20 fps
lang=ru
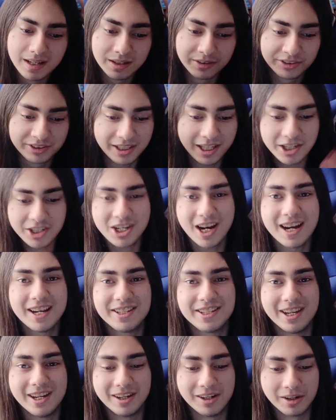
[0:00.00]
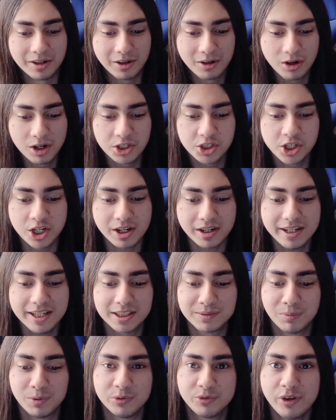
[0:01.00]
Встречайте, Роджер
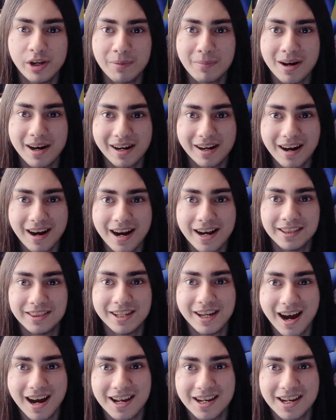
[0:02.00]
из мультфильма «Райан и